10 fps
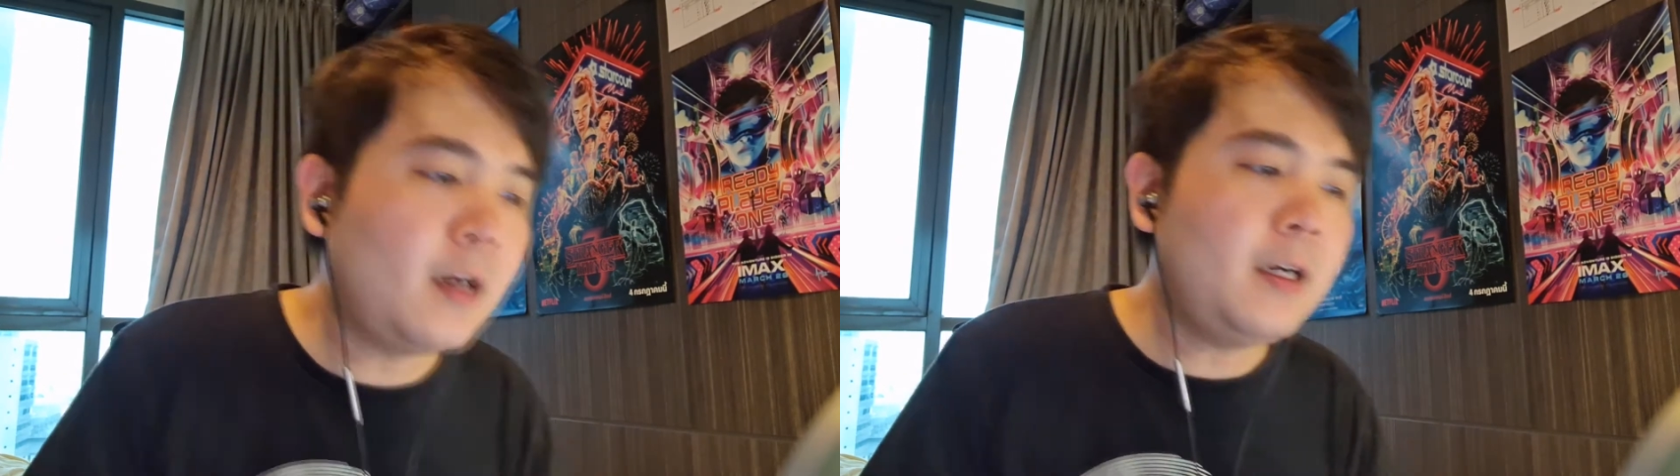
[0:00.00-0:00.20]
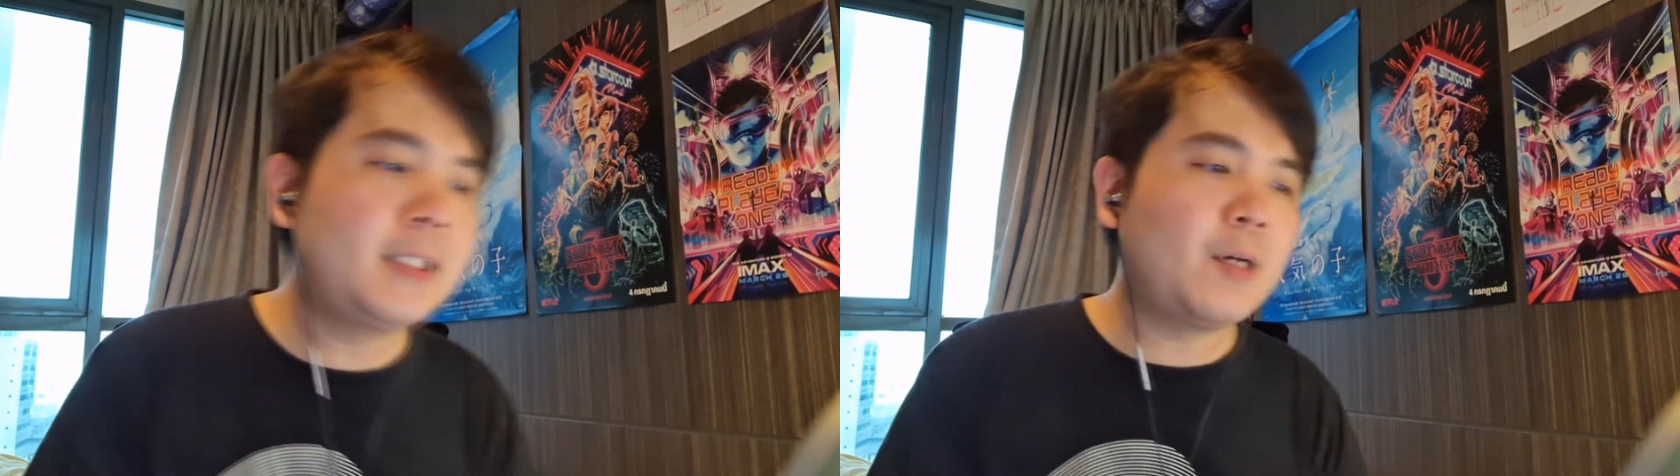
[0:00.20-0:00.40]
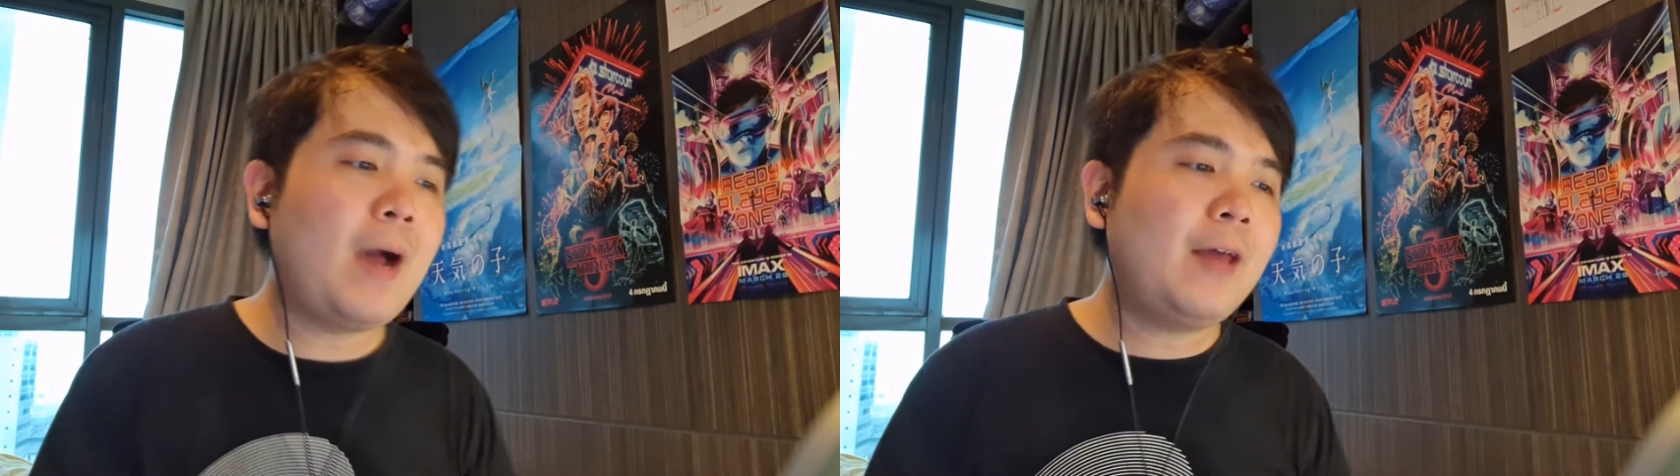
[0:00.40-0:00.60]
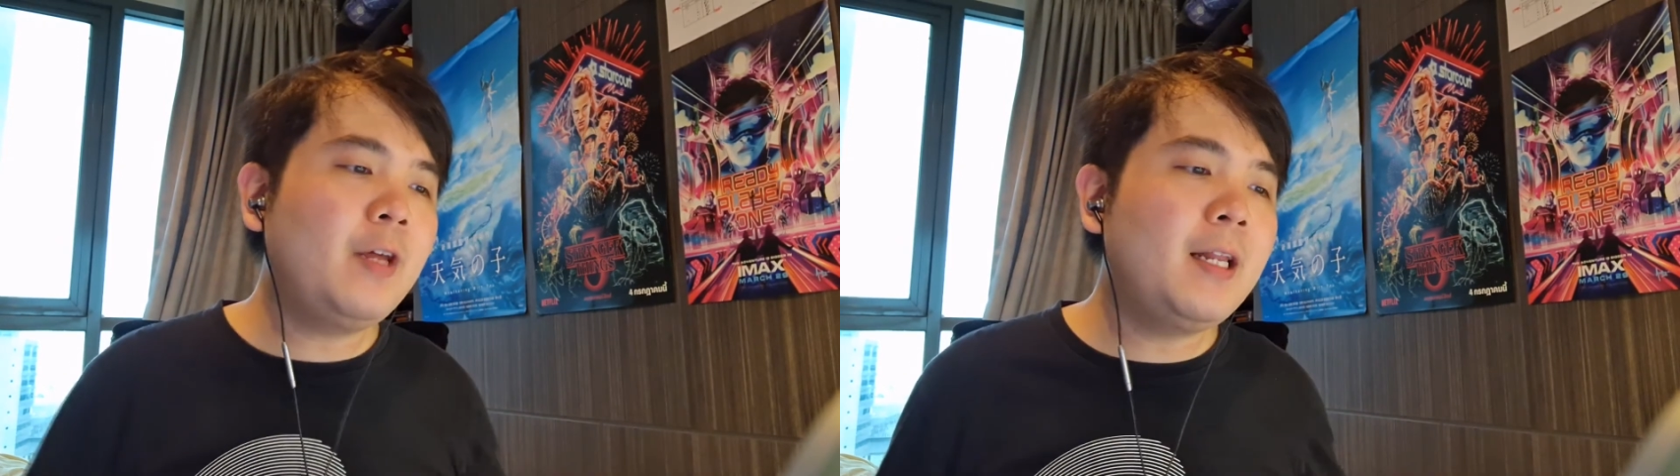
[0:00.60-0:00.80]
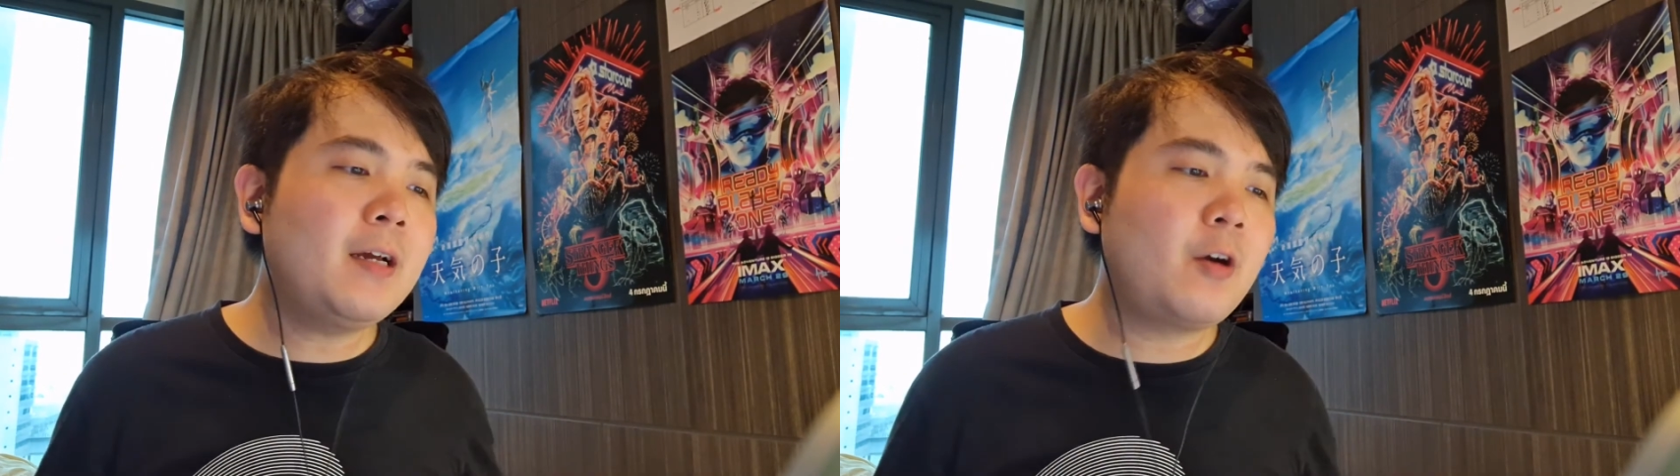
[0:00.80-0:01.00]
ก็คือจะว่าด้
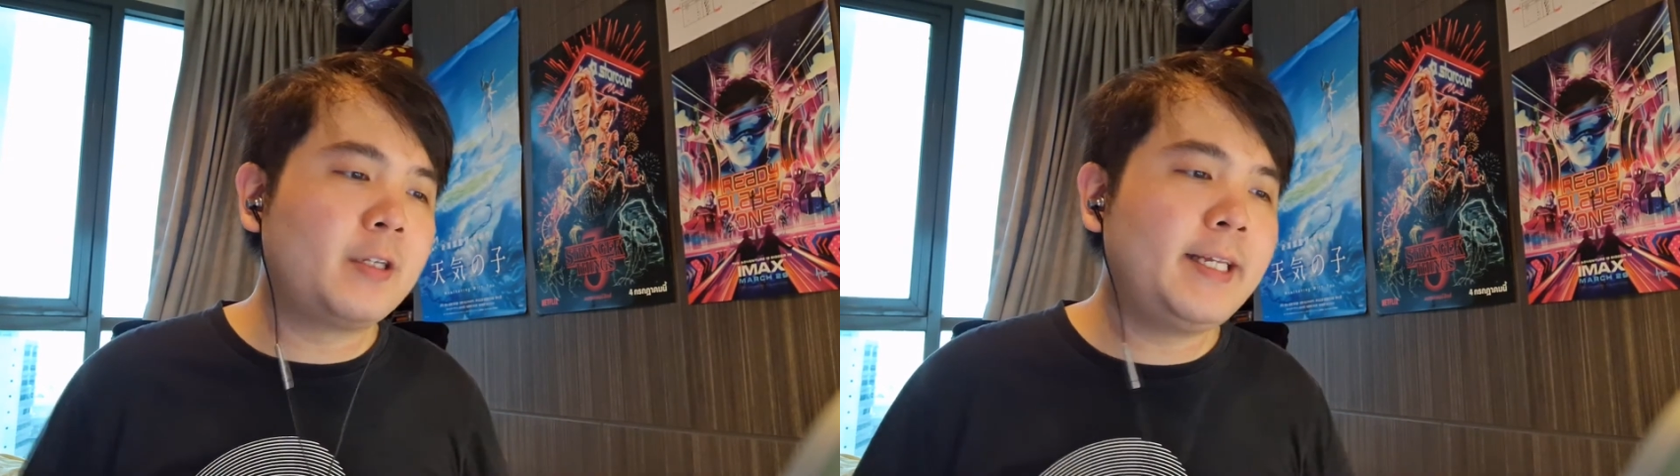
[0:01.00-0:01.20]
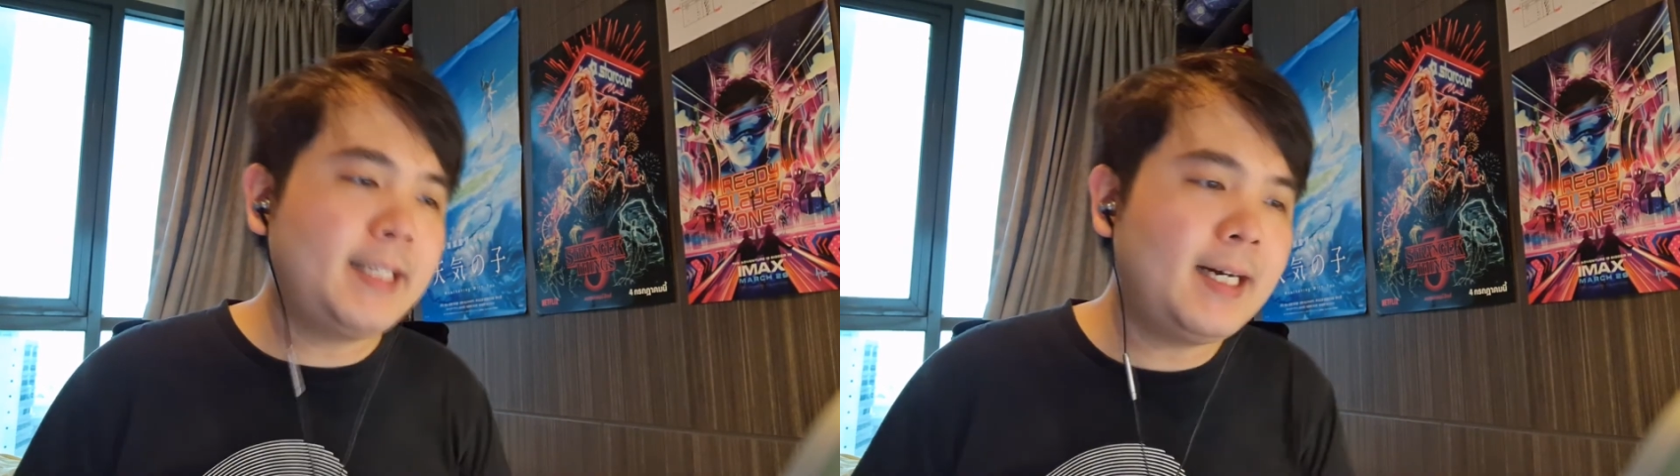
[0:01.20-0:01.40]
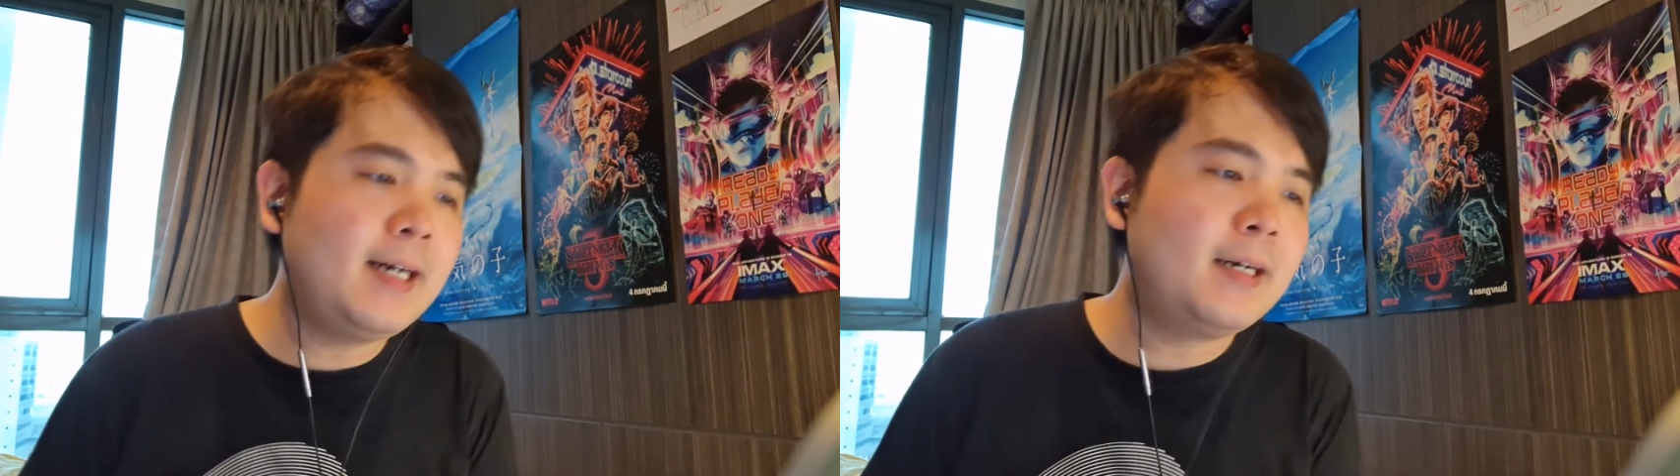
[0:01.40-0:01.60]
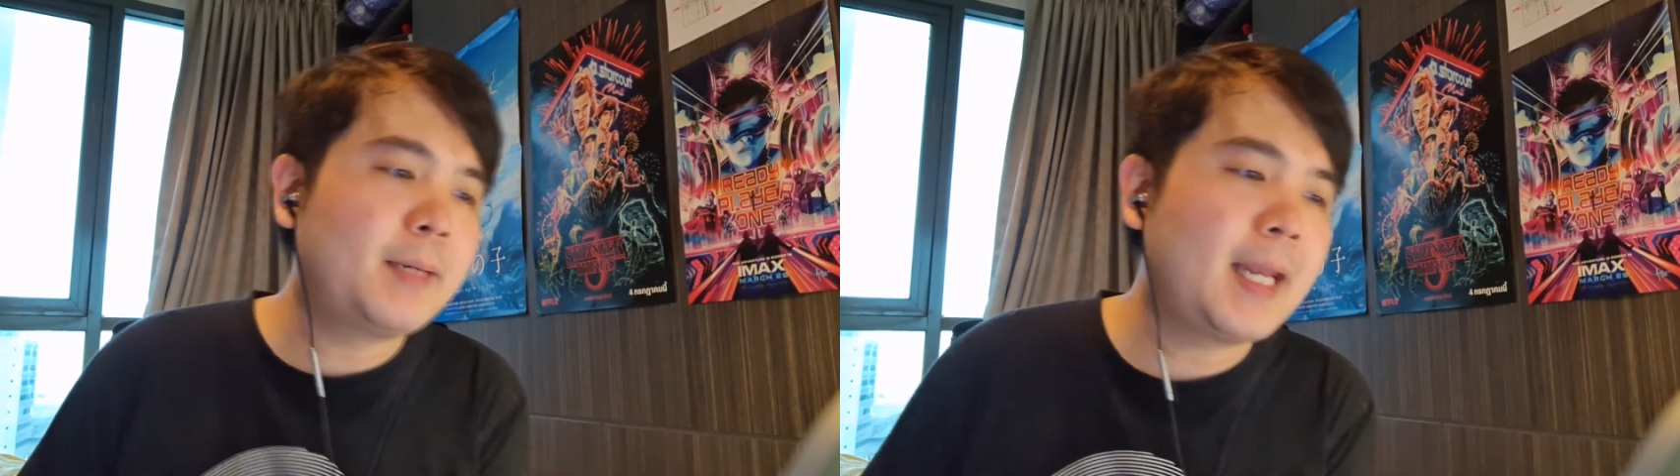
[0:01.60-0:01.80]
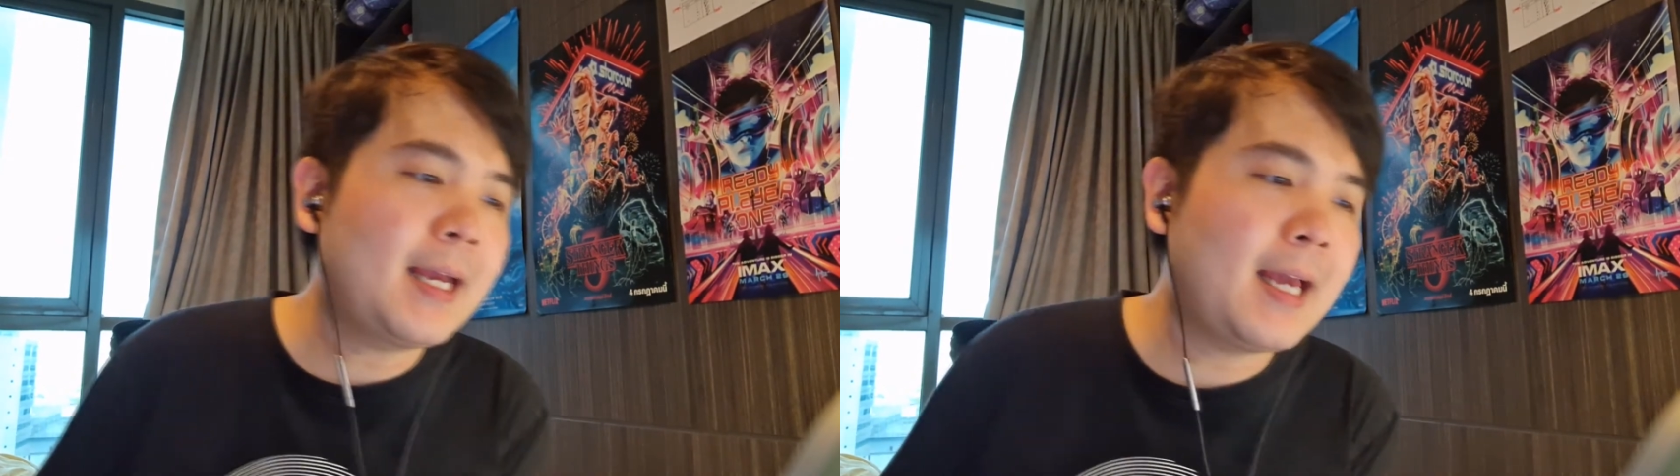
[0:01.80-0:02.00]
วยเรื่องของดีเทอร์
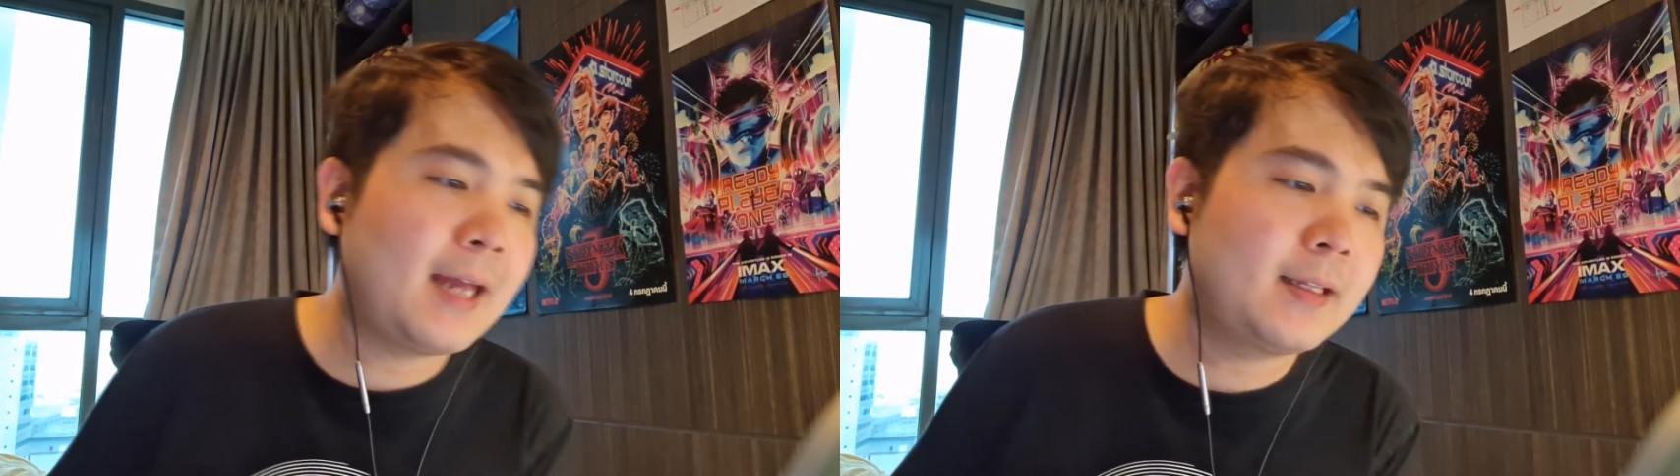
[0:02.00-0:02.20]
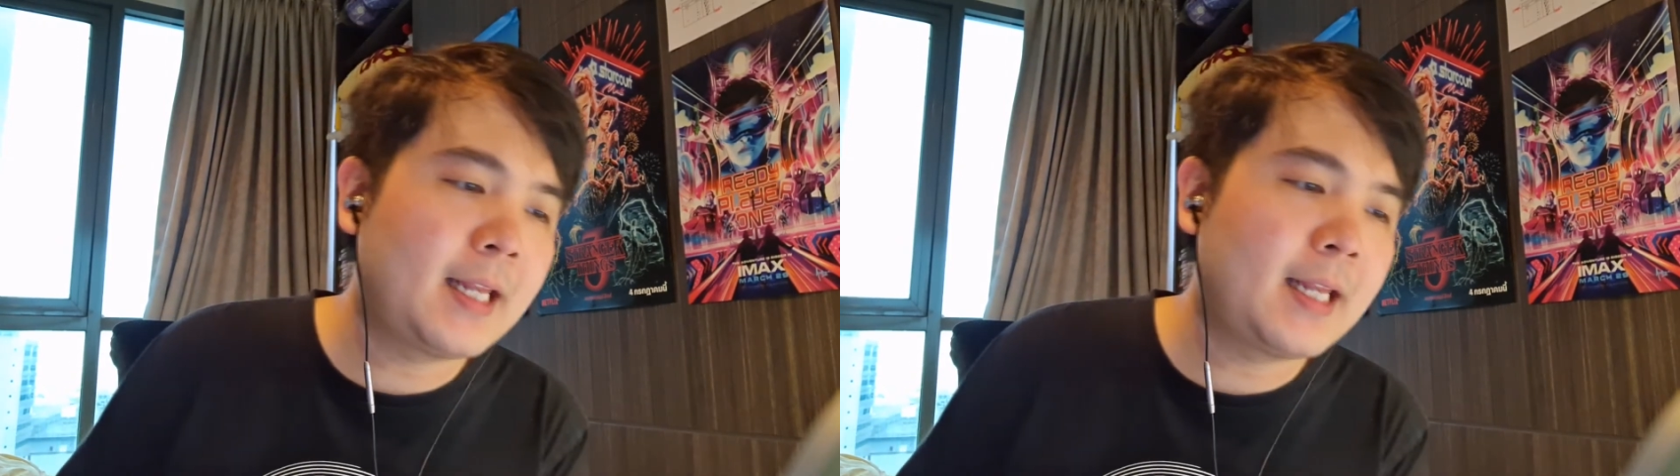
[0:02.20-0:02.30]
พนักงาน